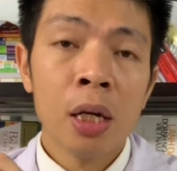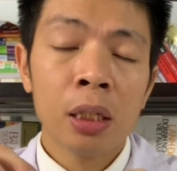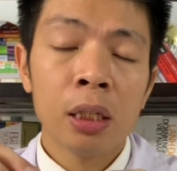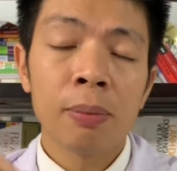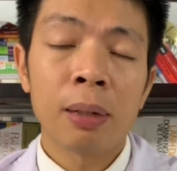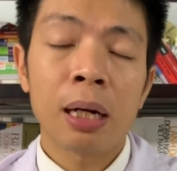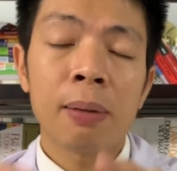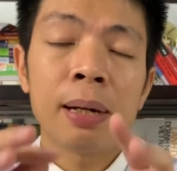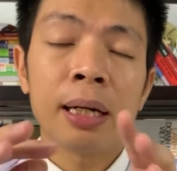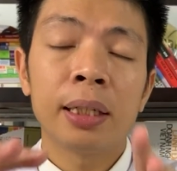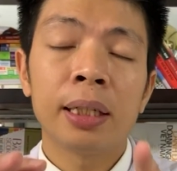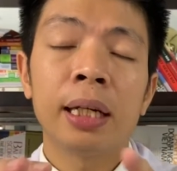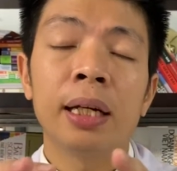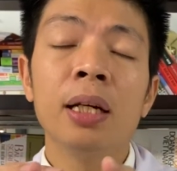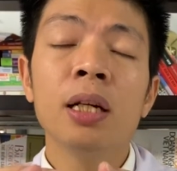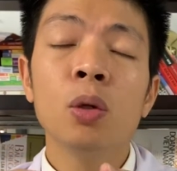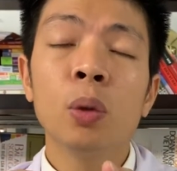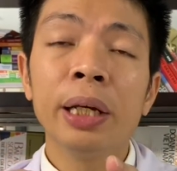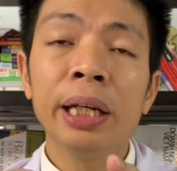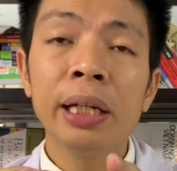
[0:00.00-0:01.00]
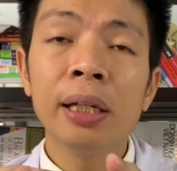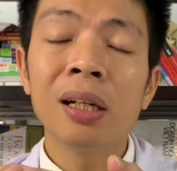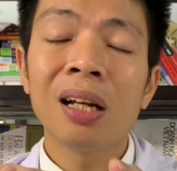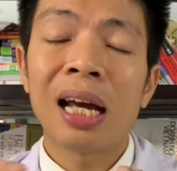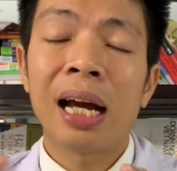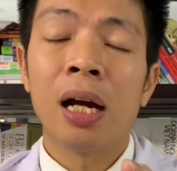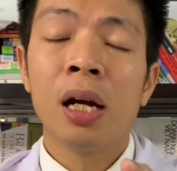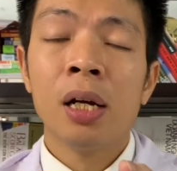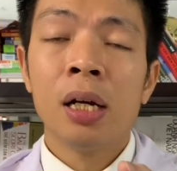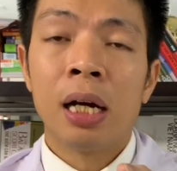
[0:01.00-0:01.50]
Nhưng mà các bạn sẽ lưu ý
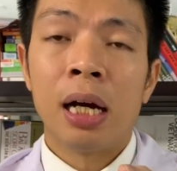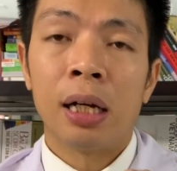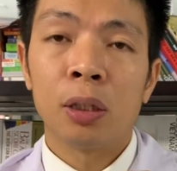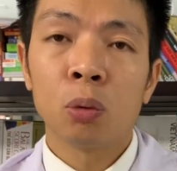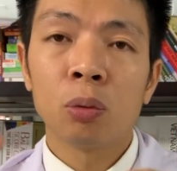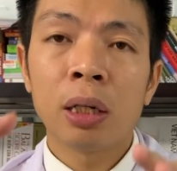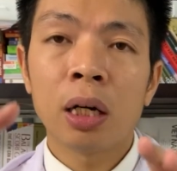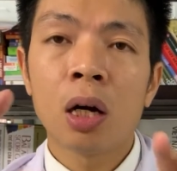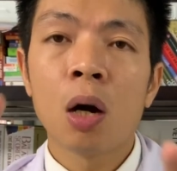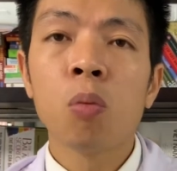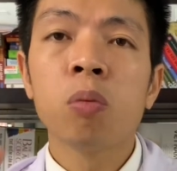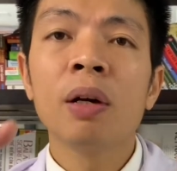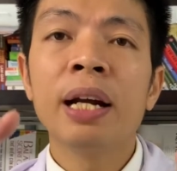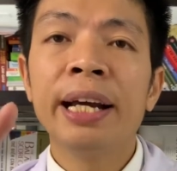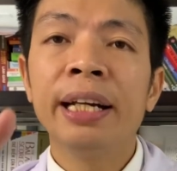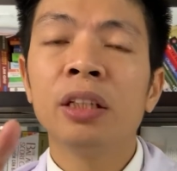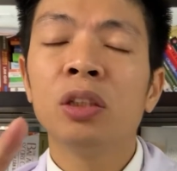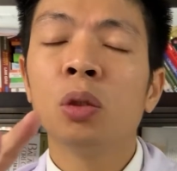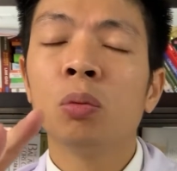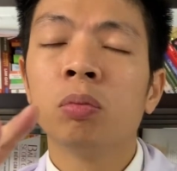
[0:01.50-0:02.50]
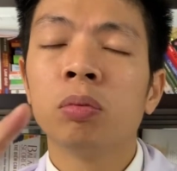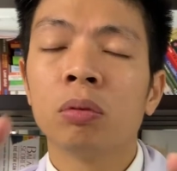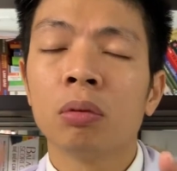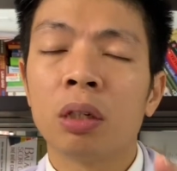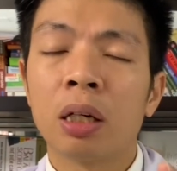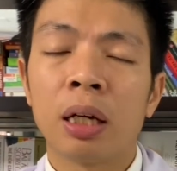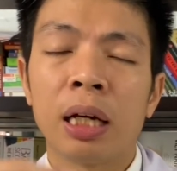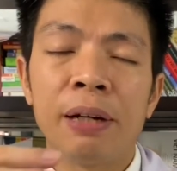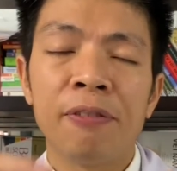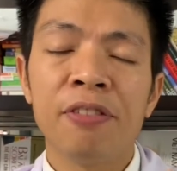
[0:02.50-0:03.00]
là à, chúng ta không nên dùng
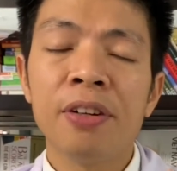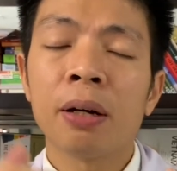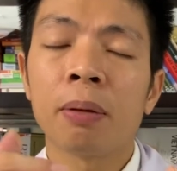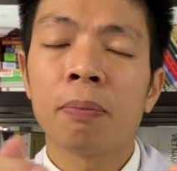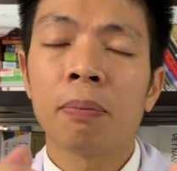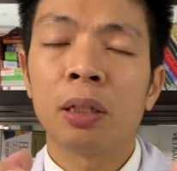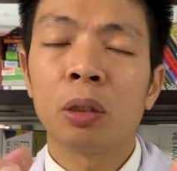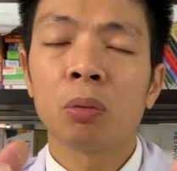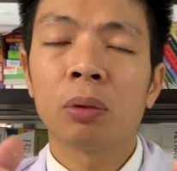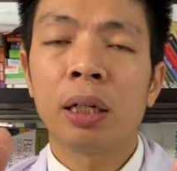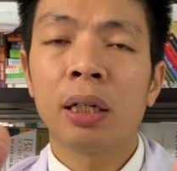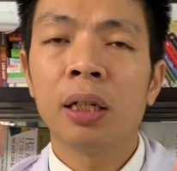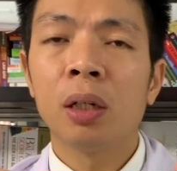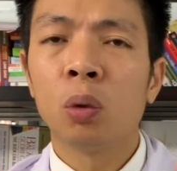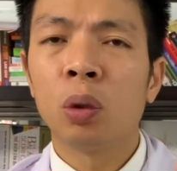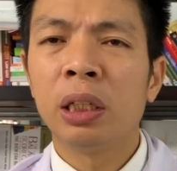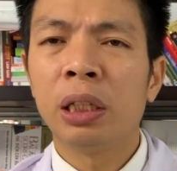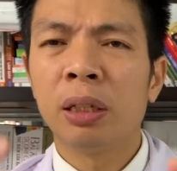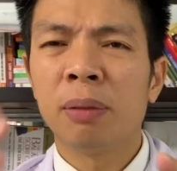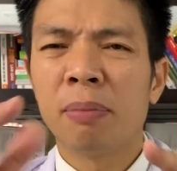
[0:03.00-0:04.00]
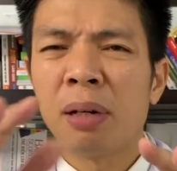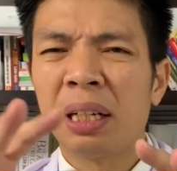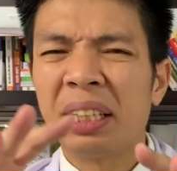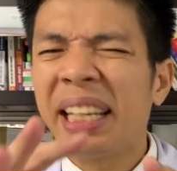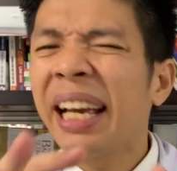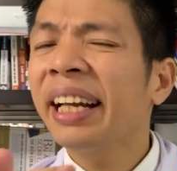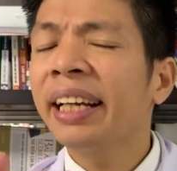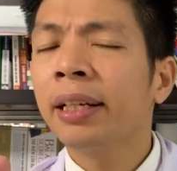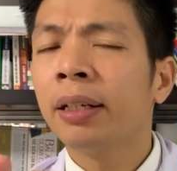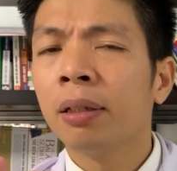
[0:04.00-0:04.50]
cái việc mà chúng ta điều trị mà
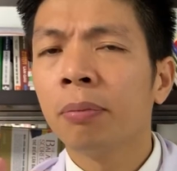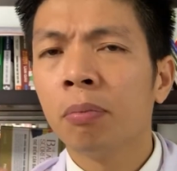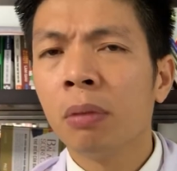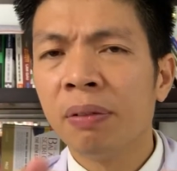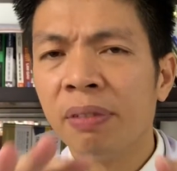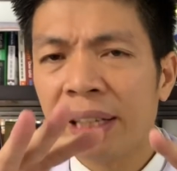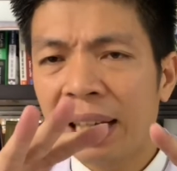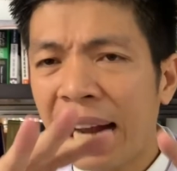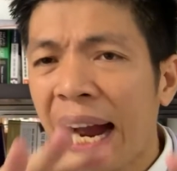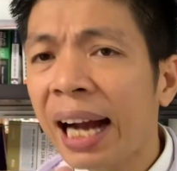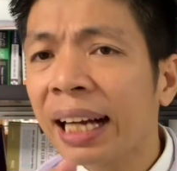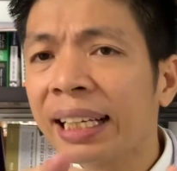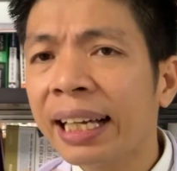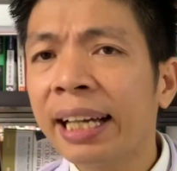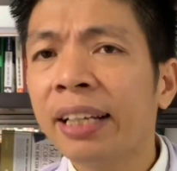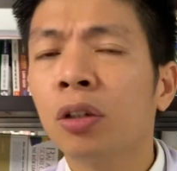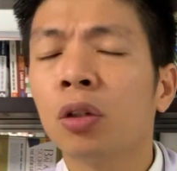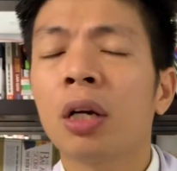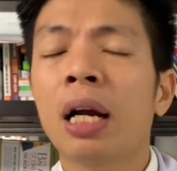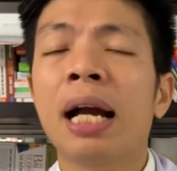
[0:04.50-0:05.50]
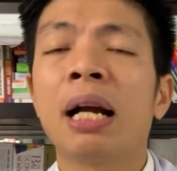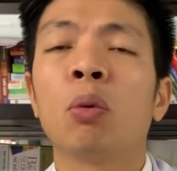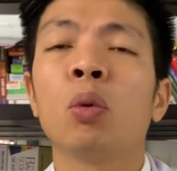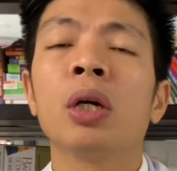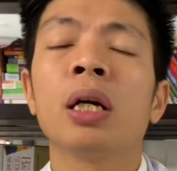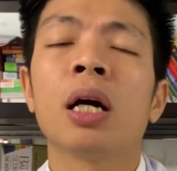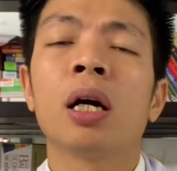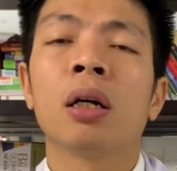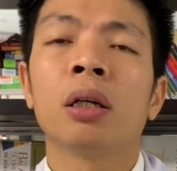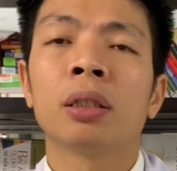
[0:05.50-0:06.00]
nhanh, bởi vì càng nhanh nó càng nguy
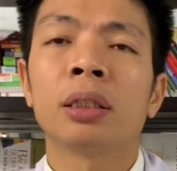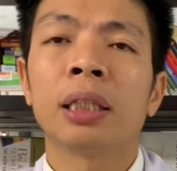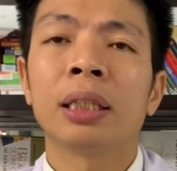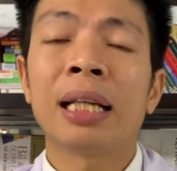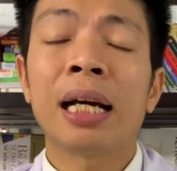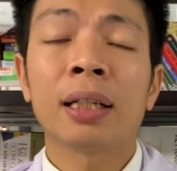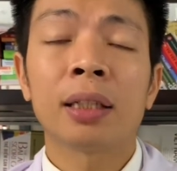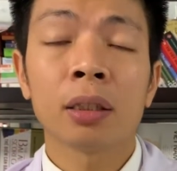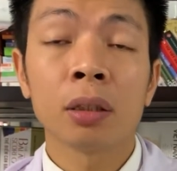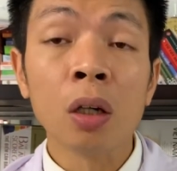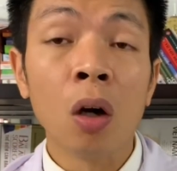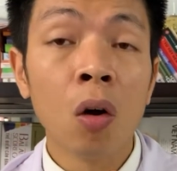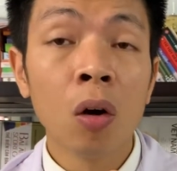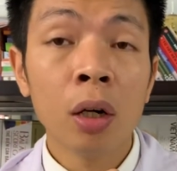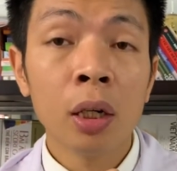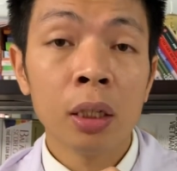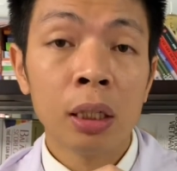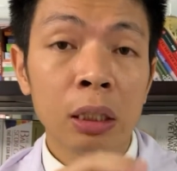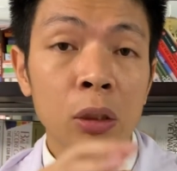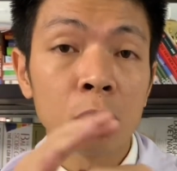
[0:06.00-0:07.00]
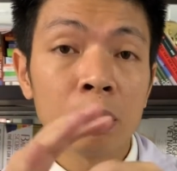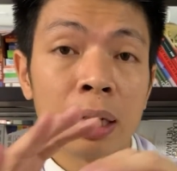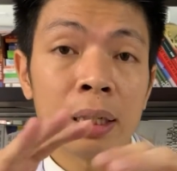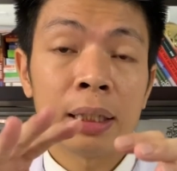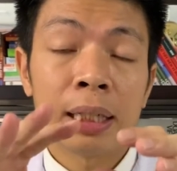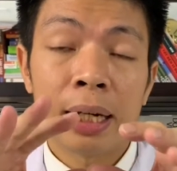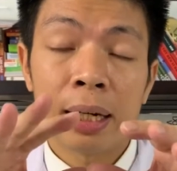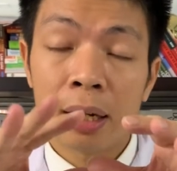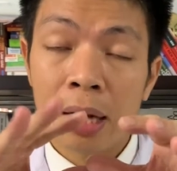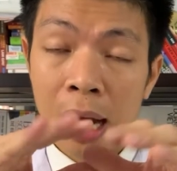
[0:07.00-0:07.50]
cơ nó sẽ tăng sắc tố. Nên chúng ta
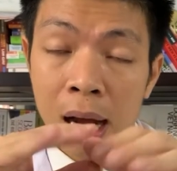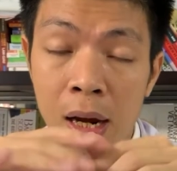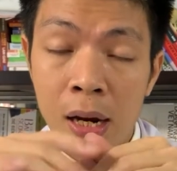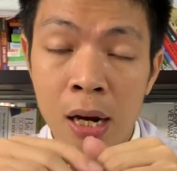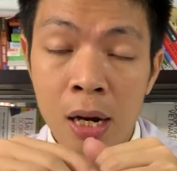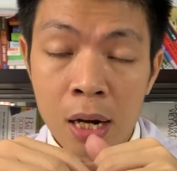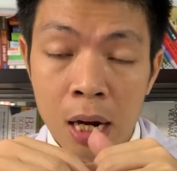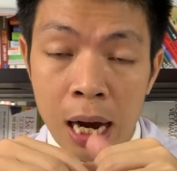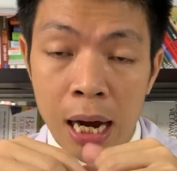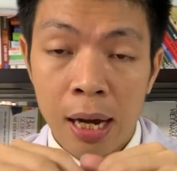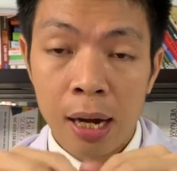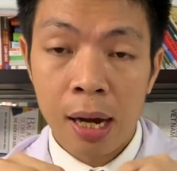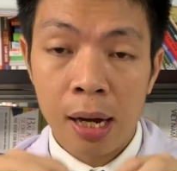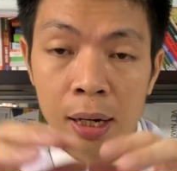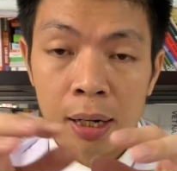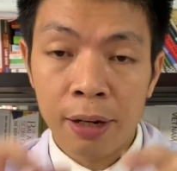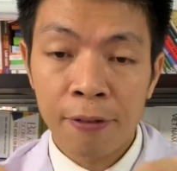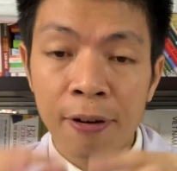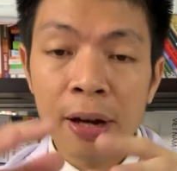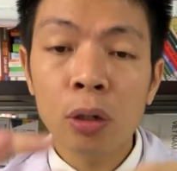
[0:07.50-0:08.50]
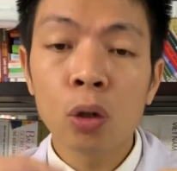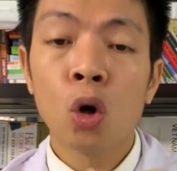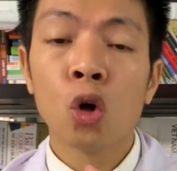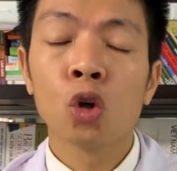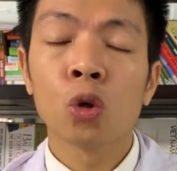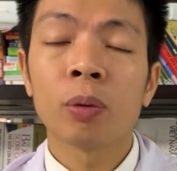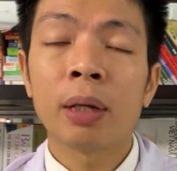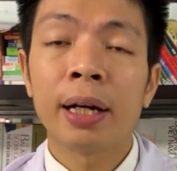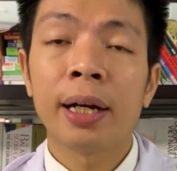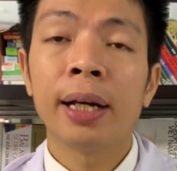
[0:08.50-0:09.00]
sẽ cả, à, cái phác đồ
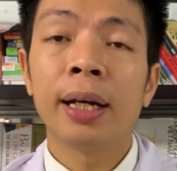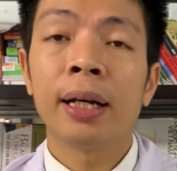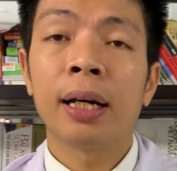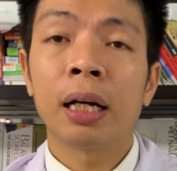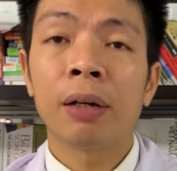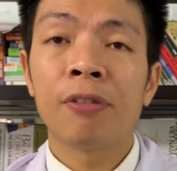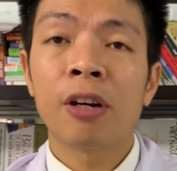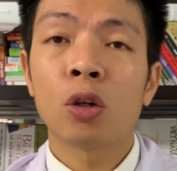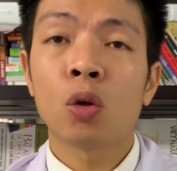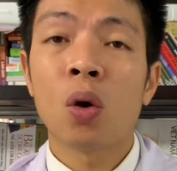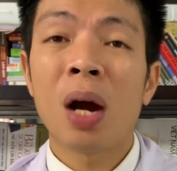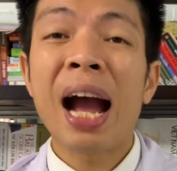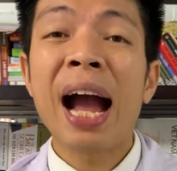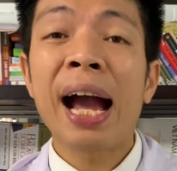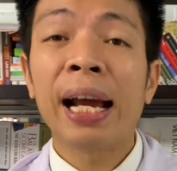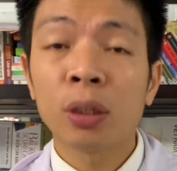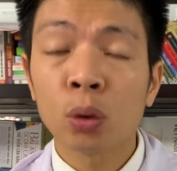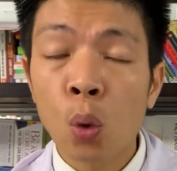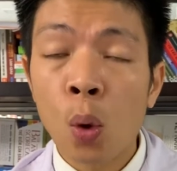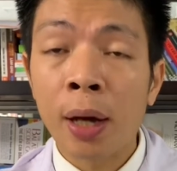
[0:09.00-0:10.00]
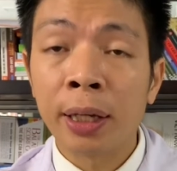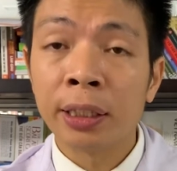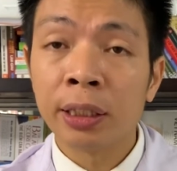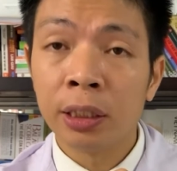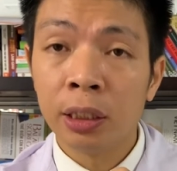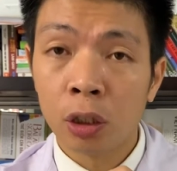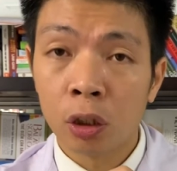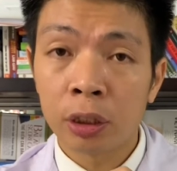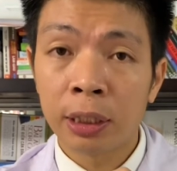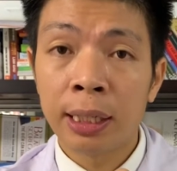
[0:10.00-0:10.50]
chúng ta nên là cái phác đồ an toàn
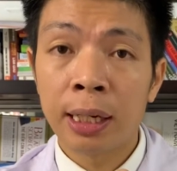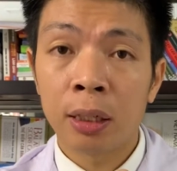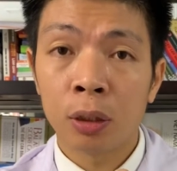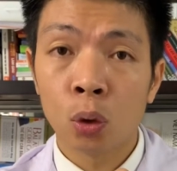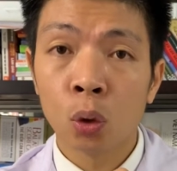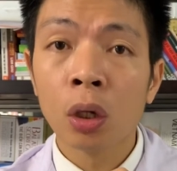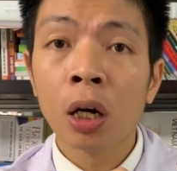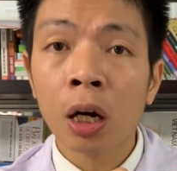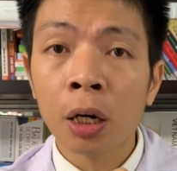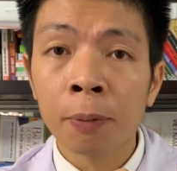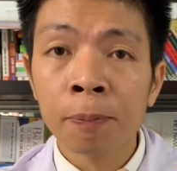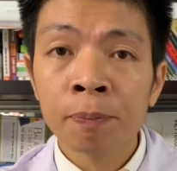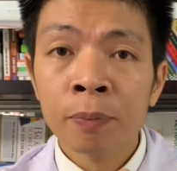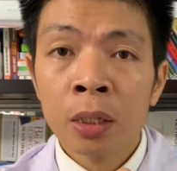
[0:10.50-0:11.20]
thì nó sẽ là tốt hơn.